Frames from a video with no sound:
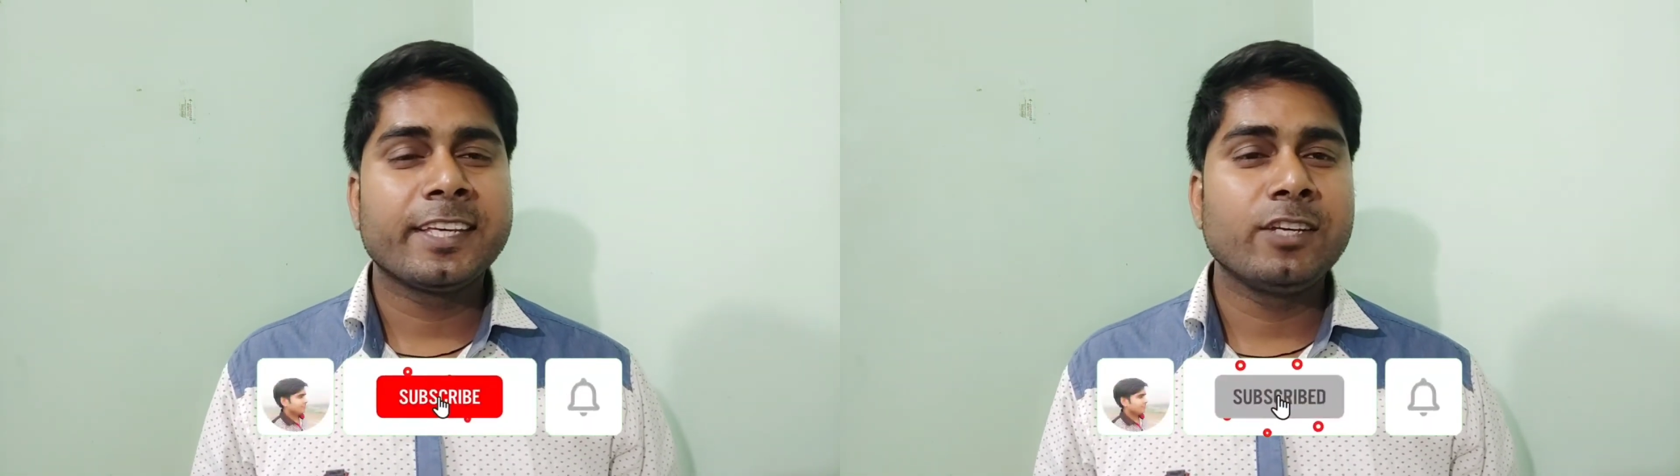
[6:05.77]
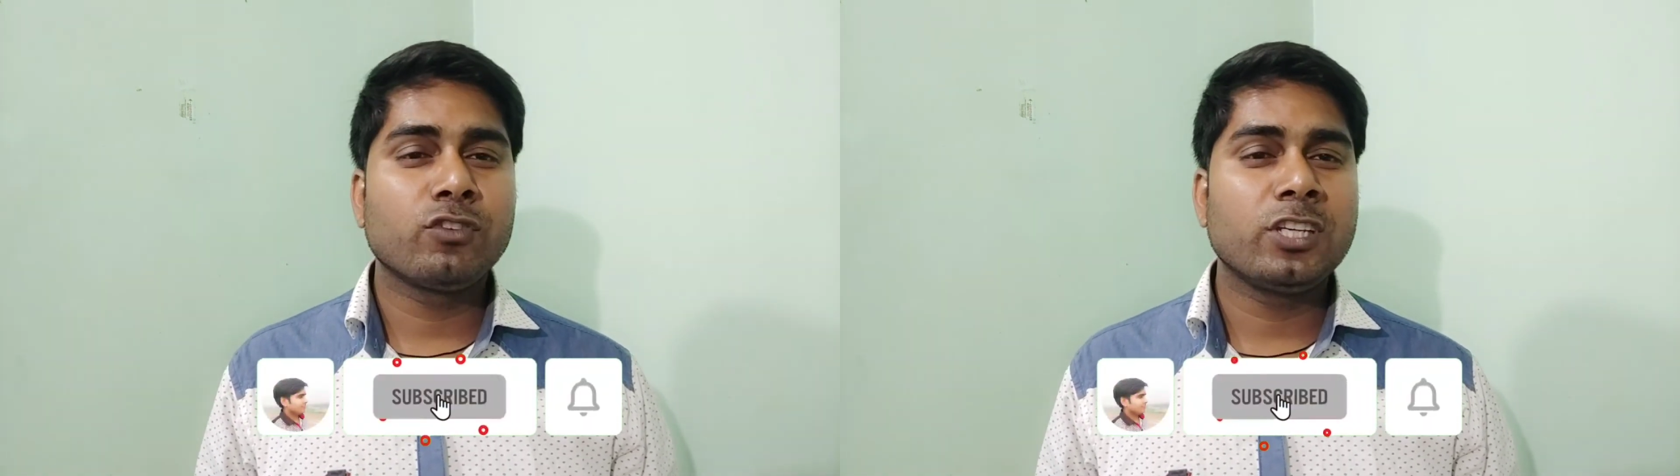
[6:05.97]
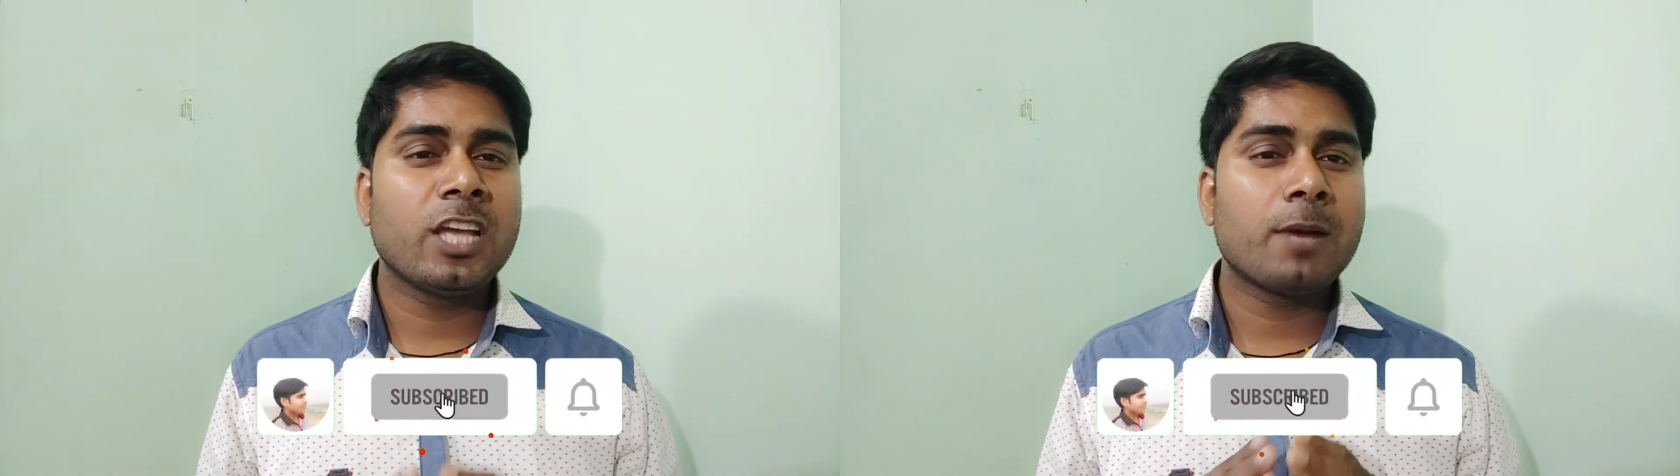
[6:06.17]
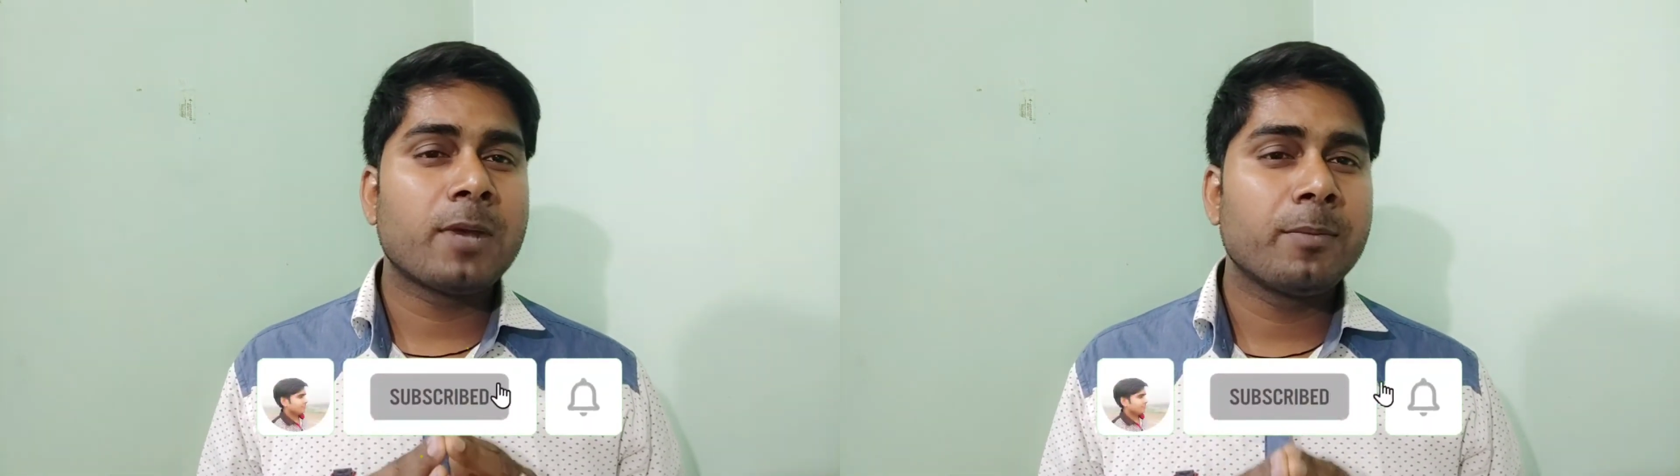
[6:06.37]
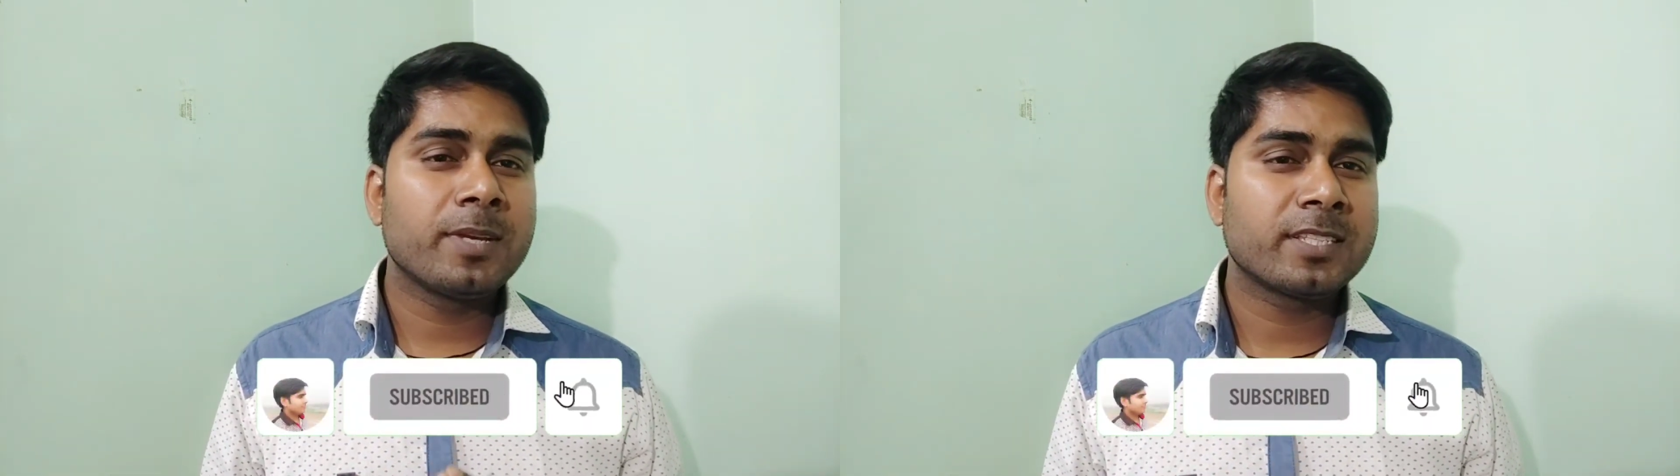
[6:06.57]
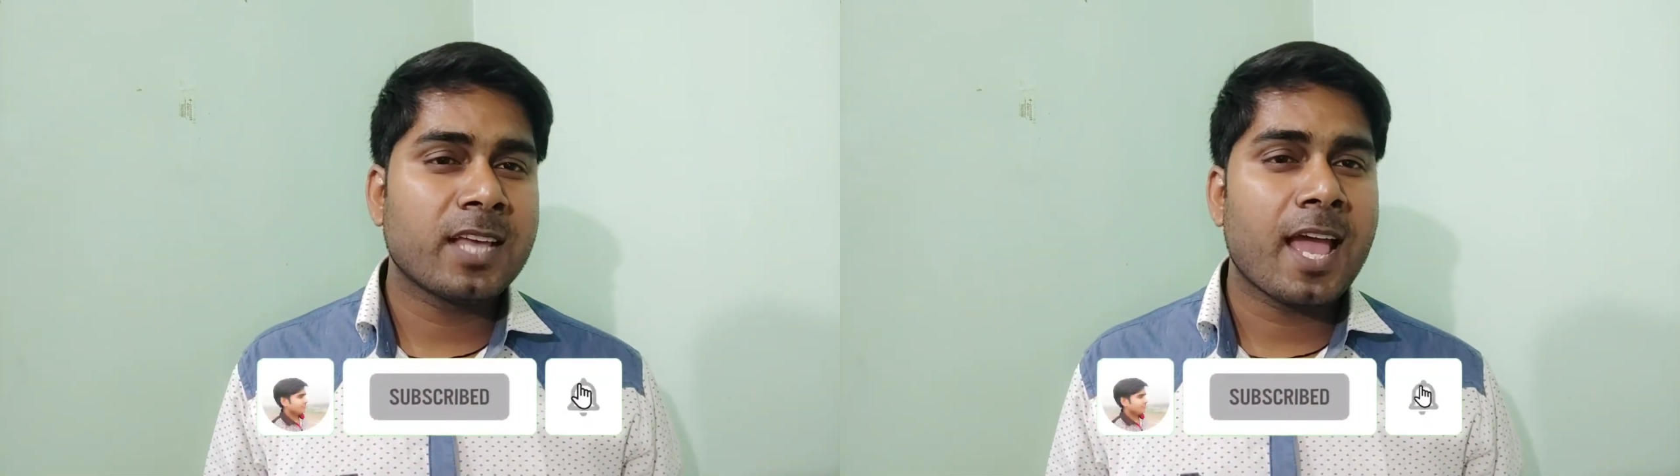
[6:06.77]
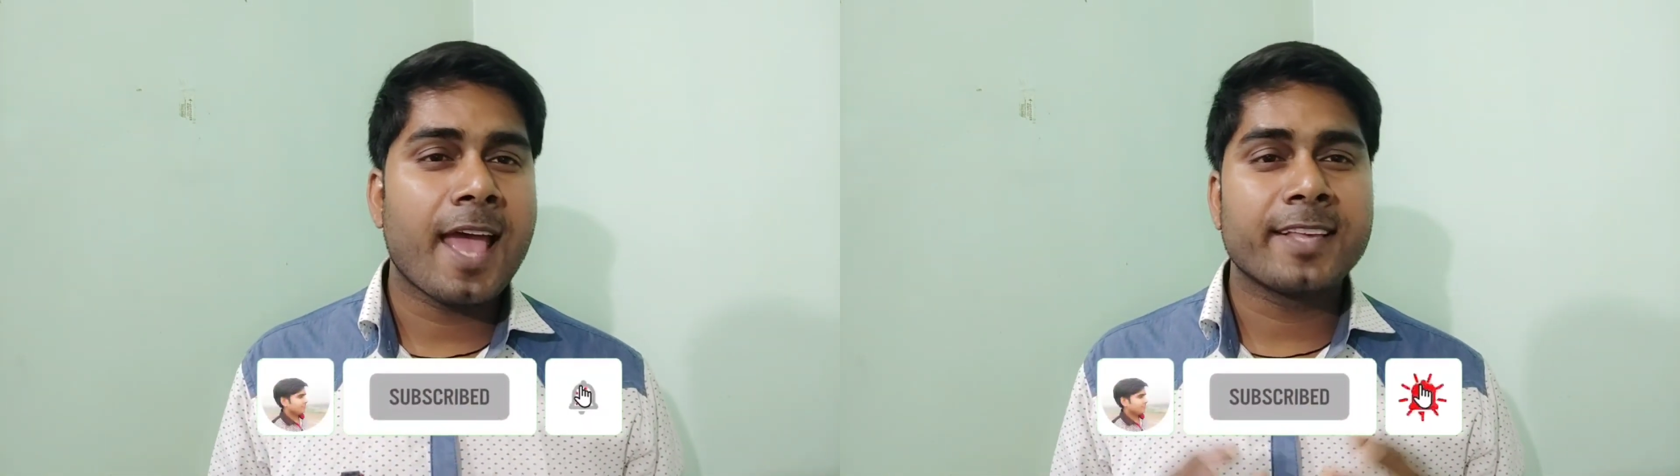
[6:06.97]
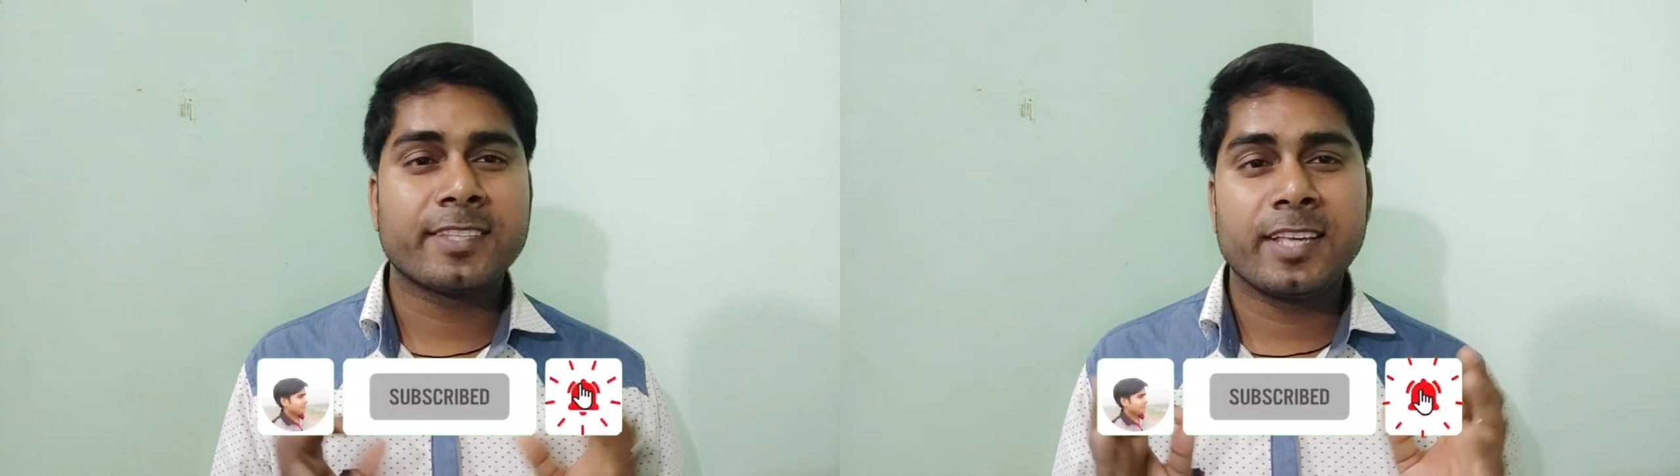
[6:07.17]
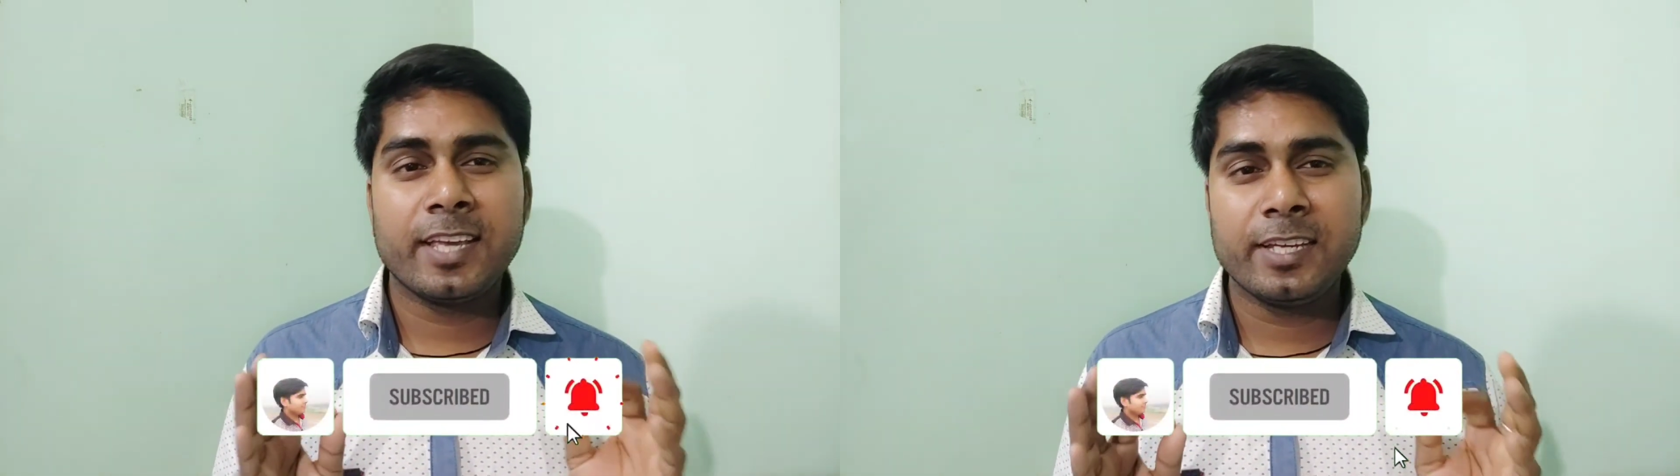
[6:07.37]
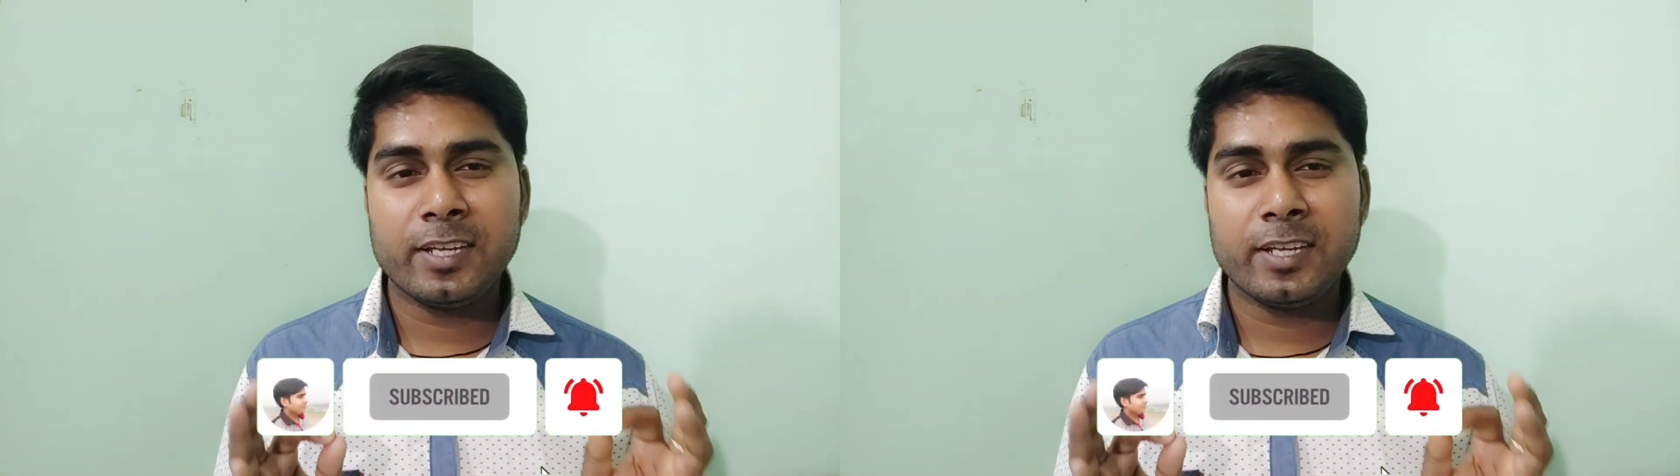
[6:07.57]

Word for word: क्योंकि हम हमेशा ऐसे